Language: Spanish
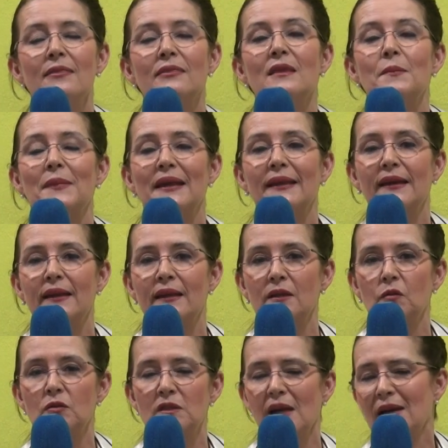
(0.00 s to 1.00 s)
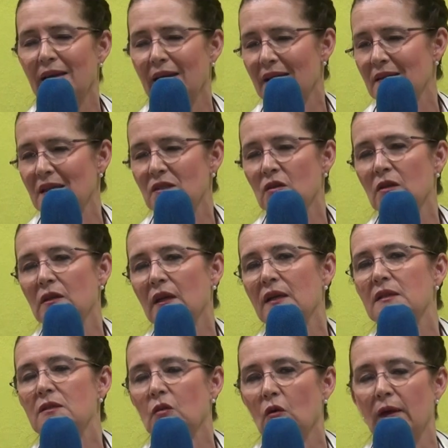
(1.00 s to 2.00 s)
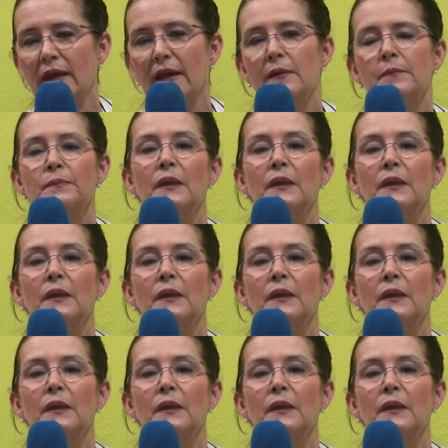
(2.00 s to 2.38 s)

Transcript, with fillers: de manera industrial, que esa es otra historia.